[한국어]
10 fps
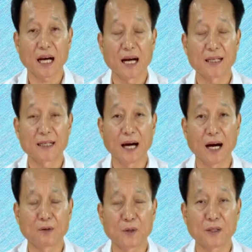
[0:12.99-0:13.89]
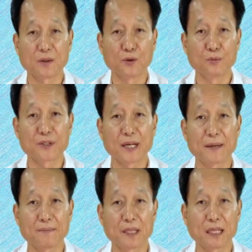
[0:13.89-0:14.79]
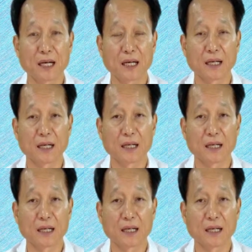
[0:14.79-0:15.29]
강락원 노무사입니다.